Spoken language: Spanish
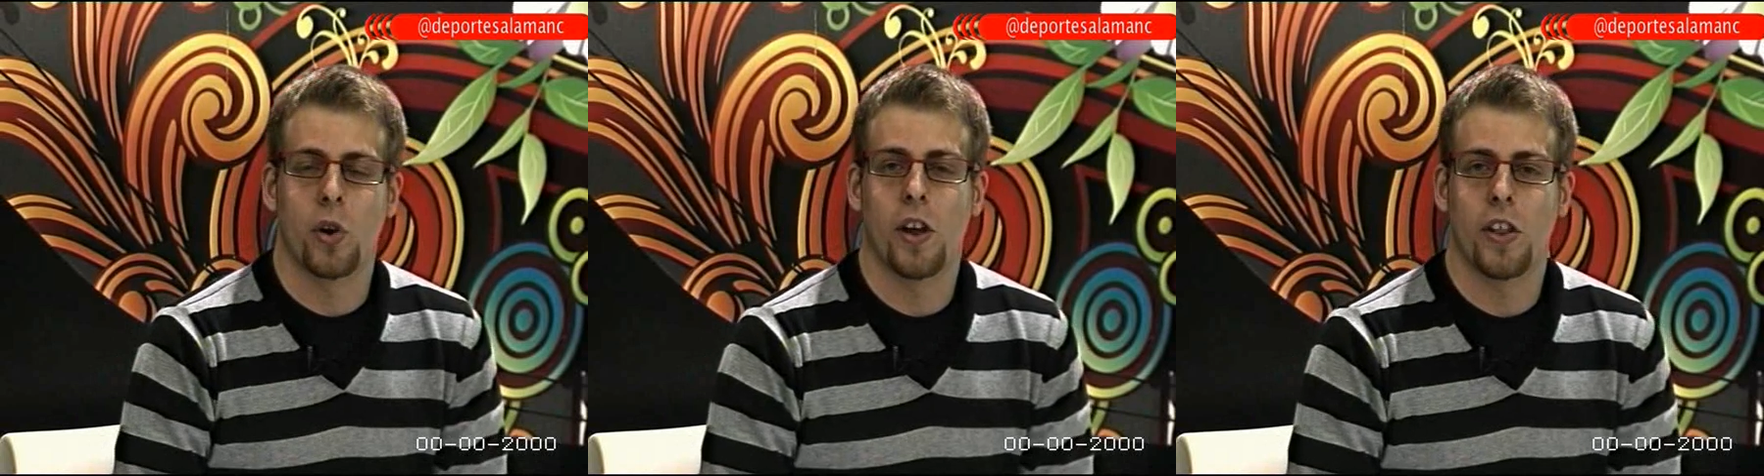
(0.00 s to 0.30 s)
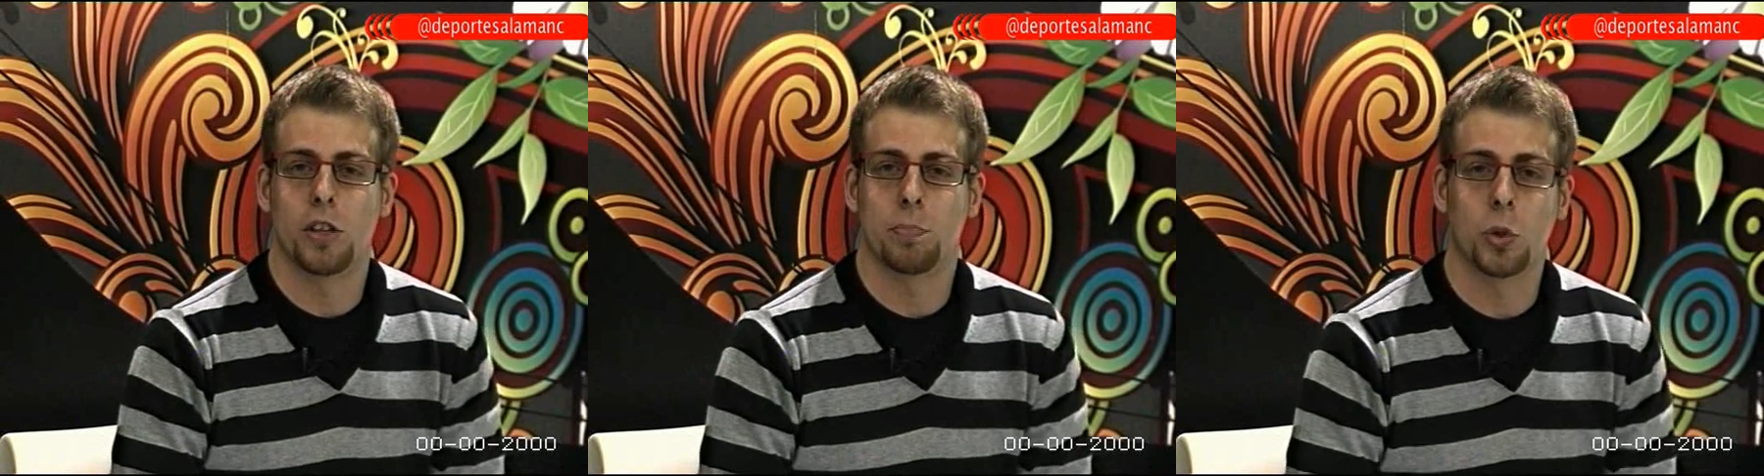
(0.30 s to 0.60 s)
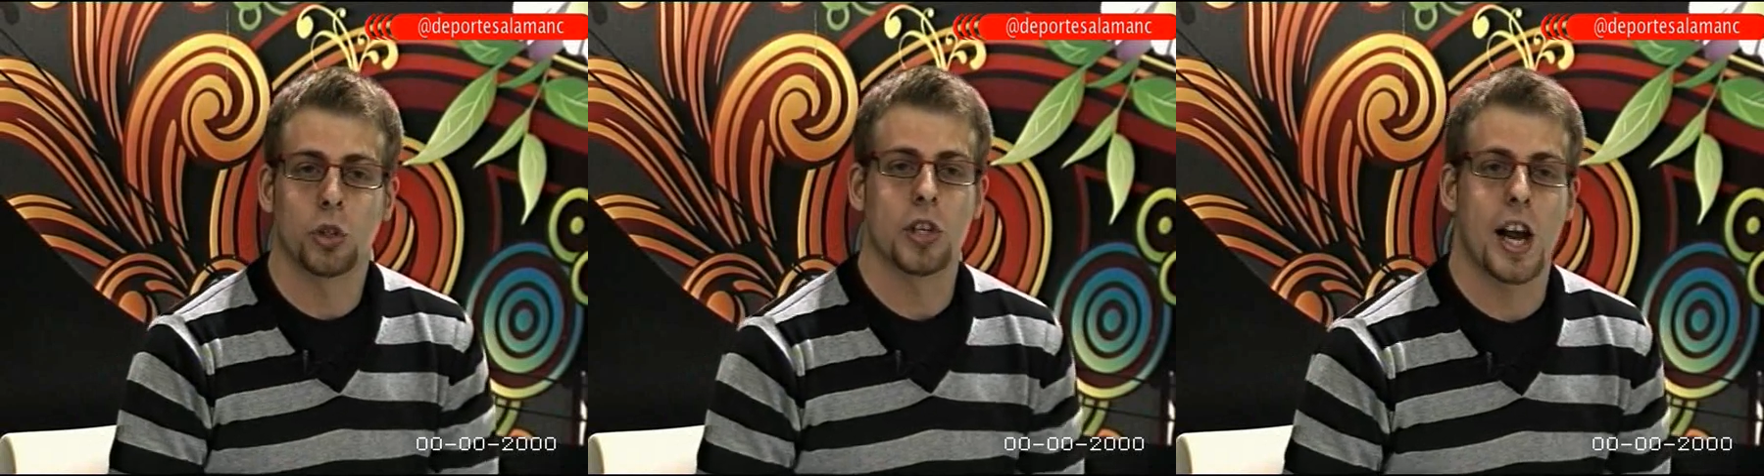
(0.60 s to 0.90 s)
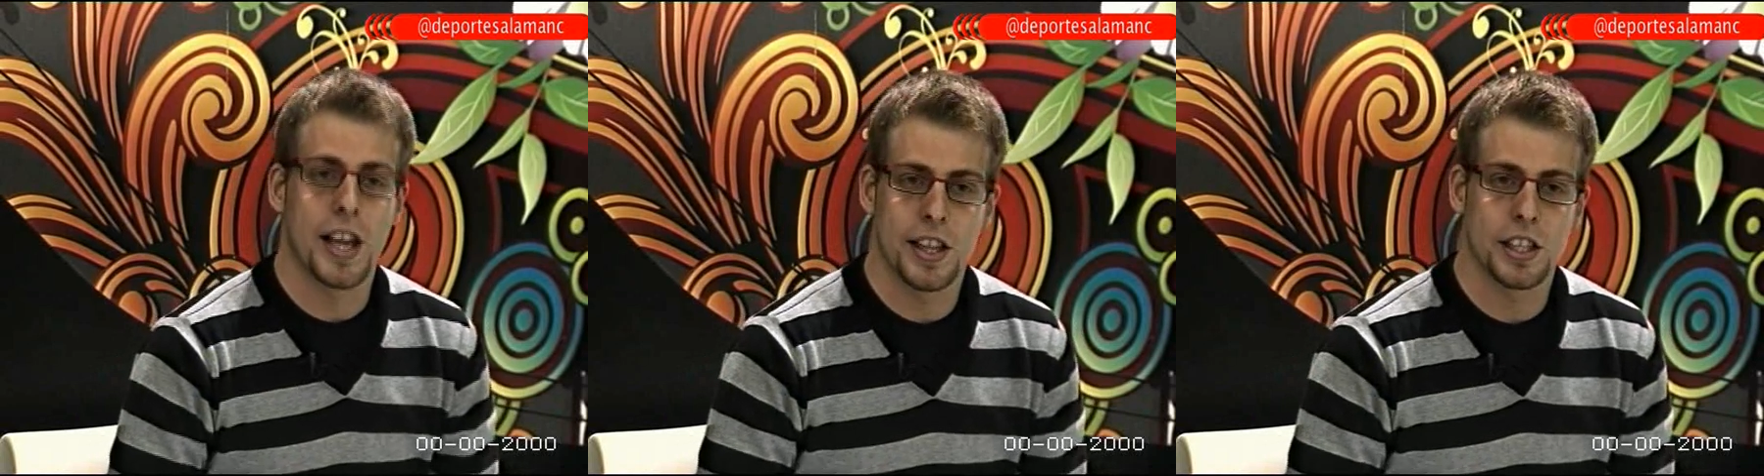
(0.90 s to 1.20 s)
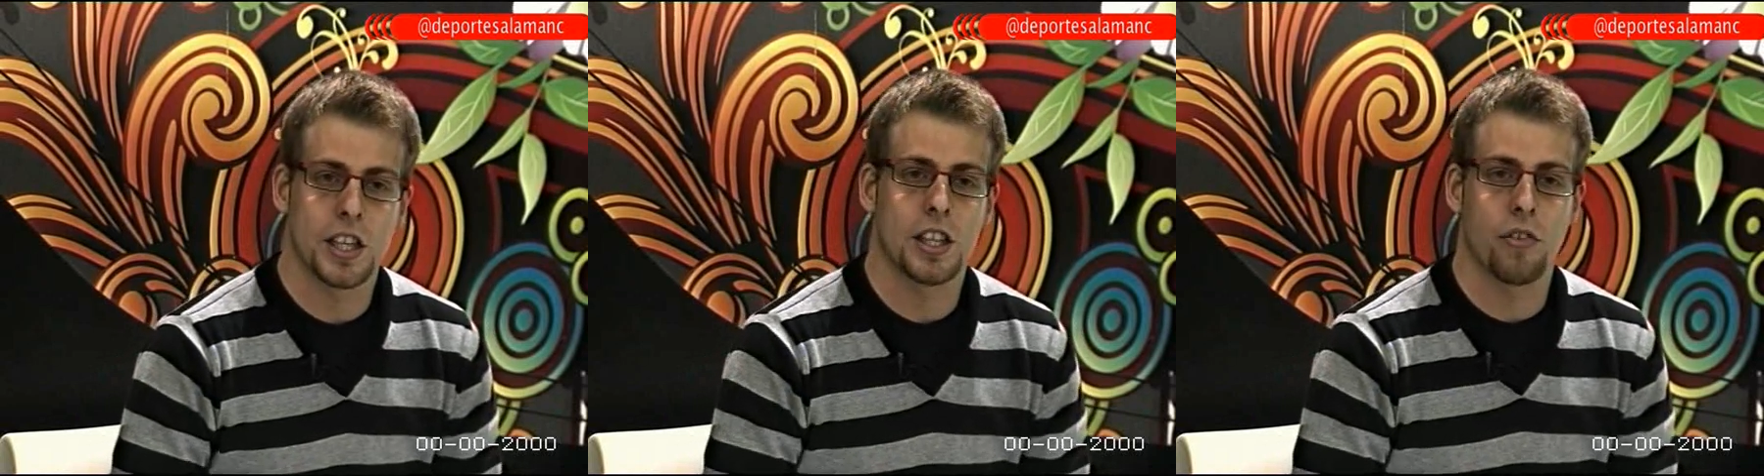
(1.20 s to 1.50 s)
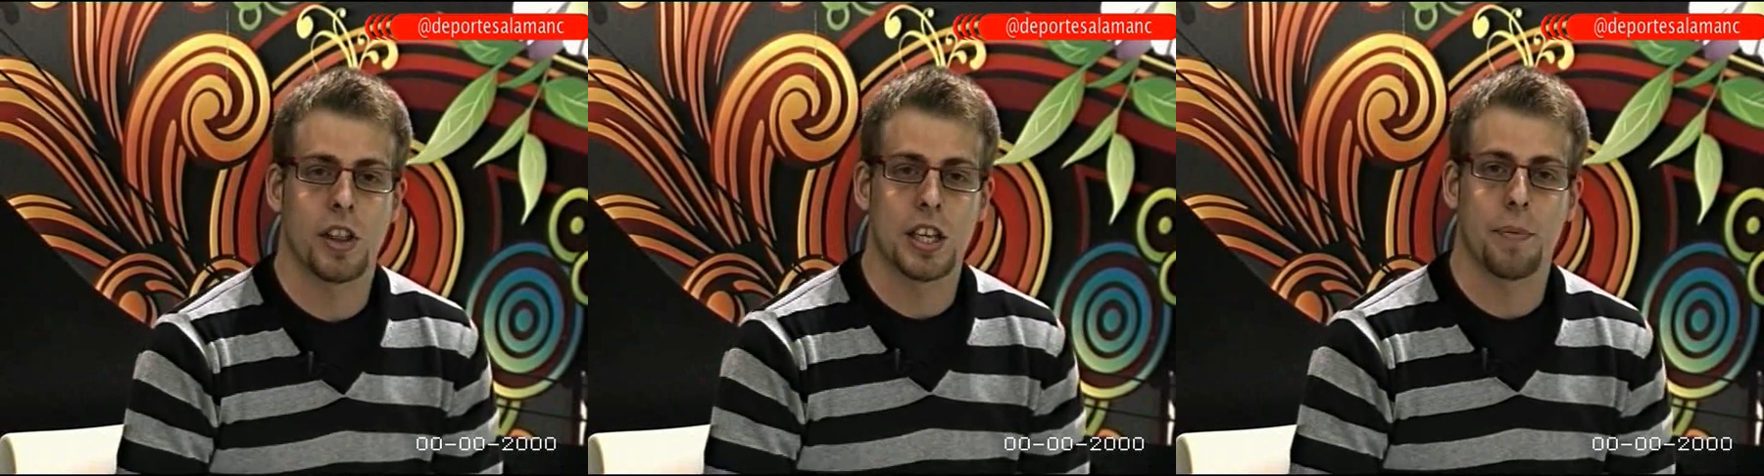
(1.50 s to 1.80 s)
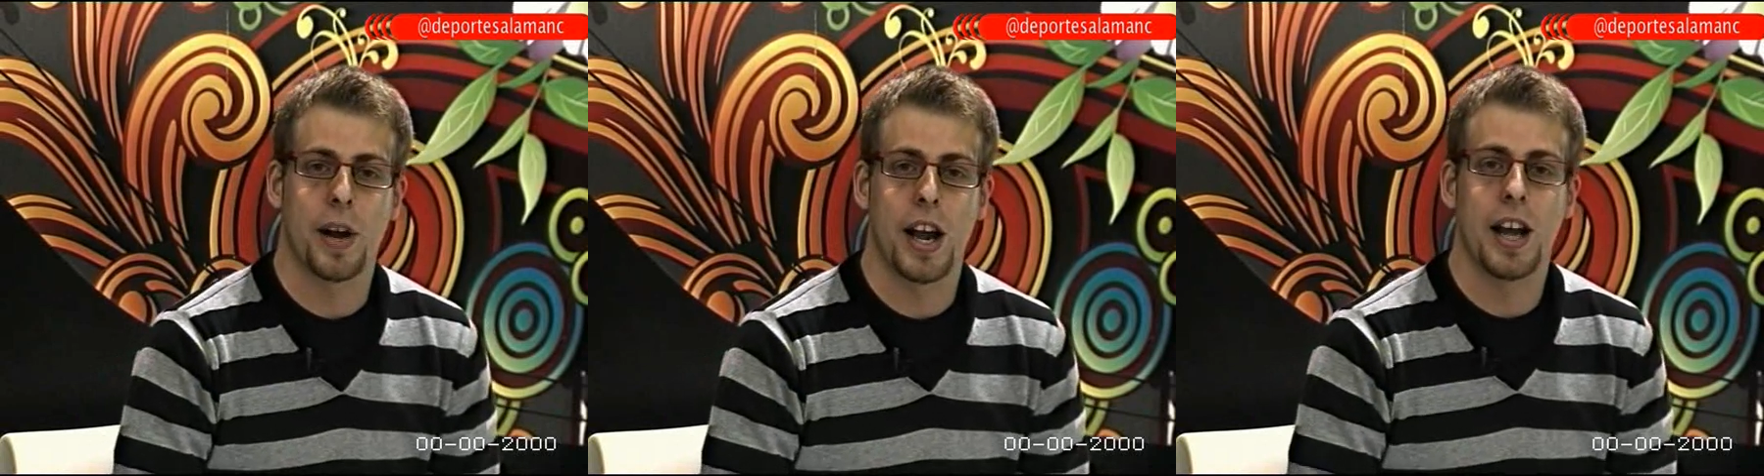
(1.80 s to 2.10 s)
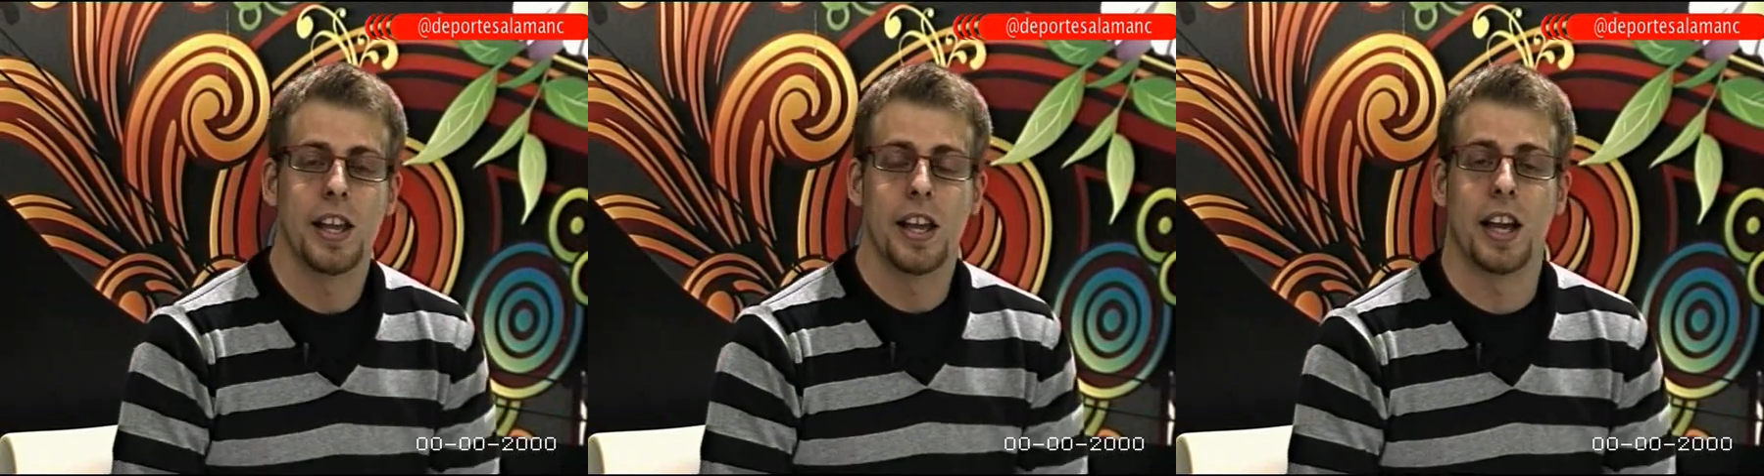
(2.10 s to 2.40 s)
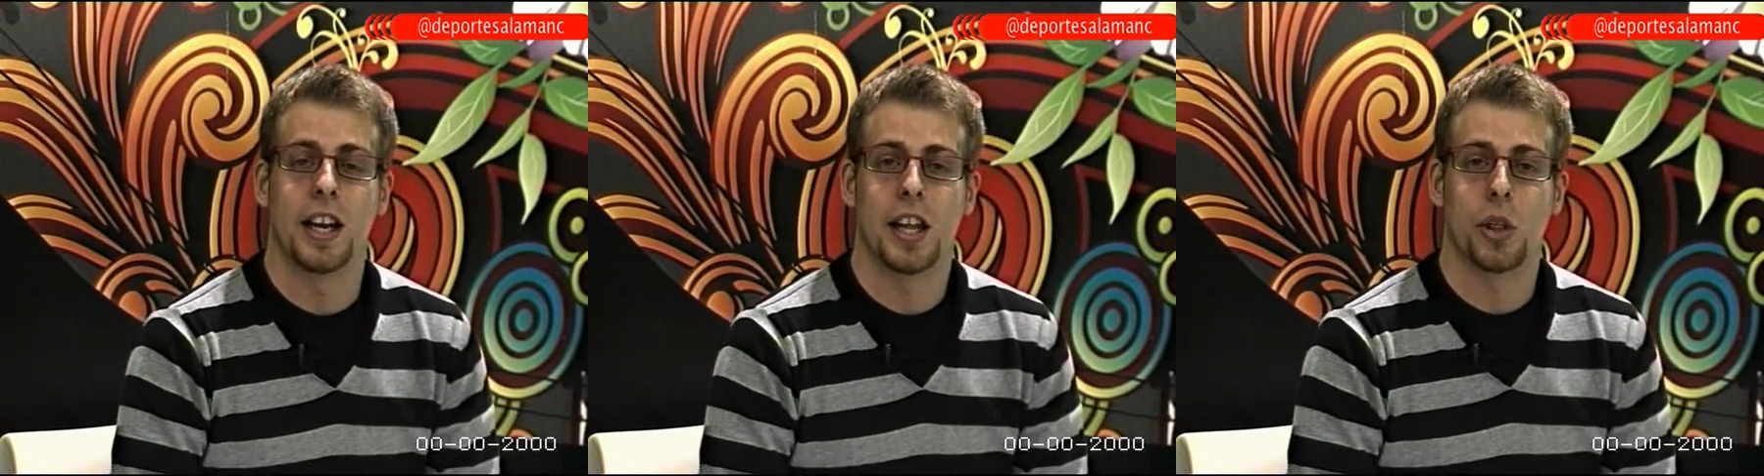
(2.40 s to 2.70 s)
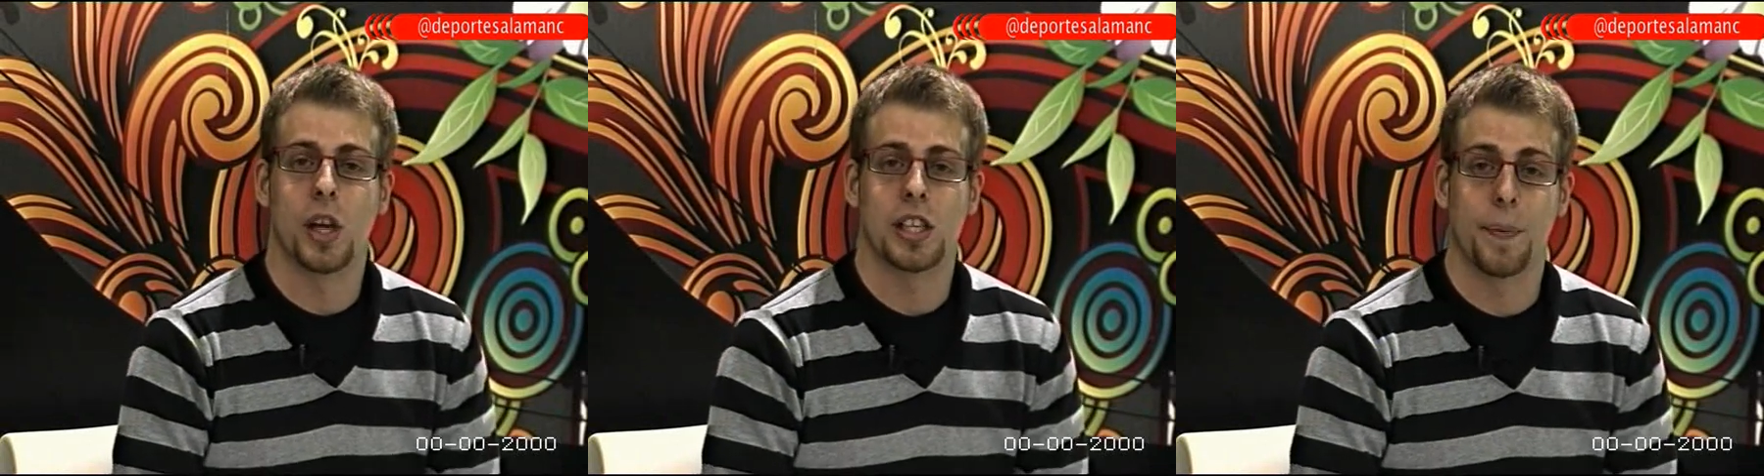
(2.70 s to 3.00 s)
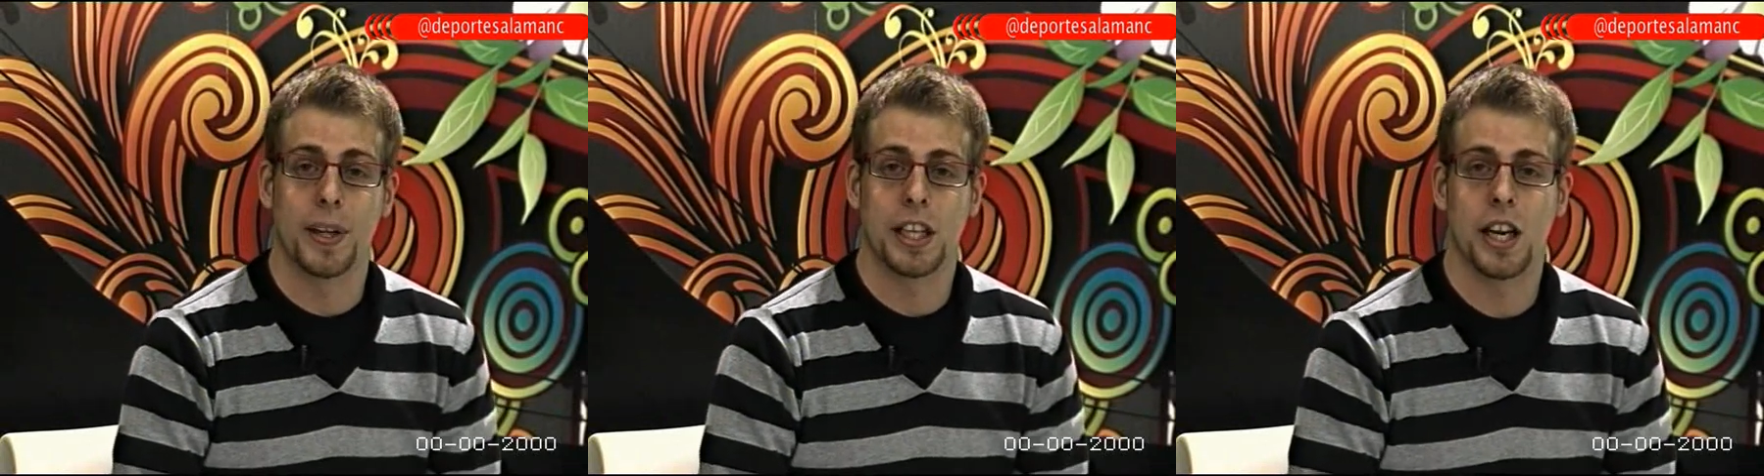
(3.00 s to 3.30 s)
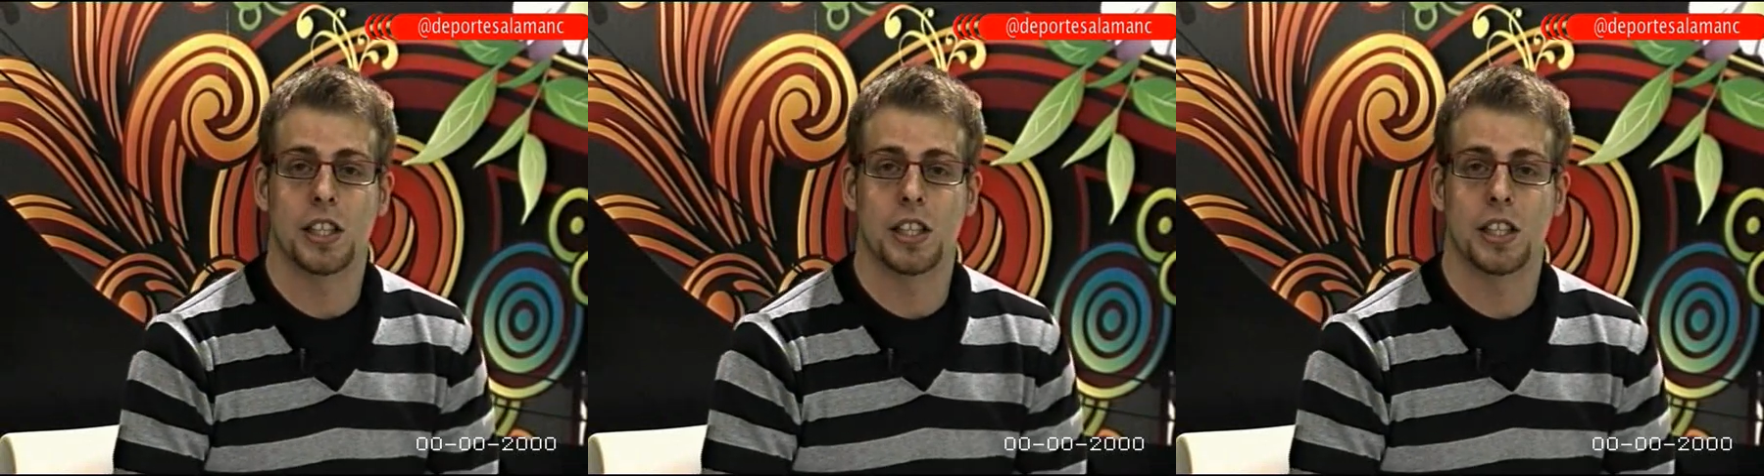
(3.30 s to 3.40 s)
uno de los puntos calientes de este fin de semana en la ciudad salmantina,